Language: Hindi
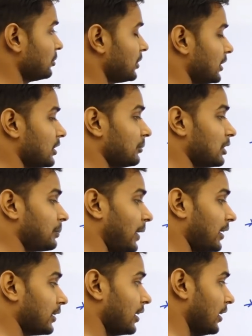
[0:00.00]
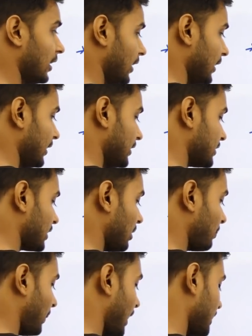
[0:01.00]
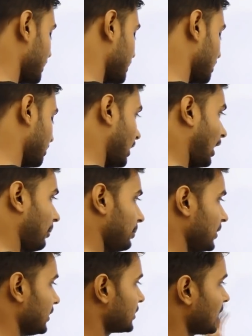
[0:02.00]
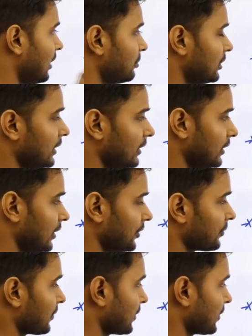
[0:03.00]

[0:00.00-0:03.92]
उसे समझ पाएंगे इसके बाद जब आप एग्जाम दे दिए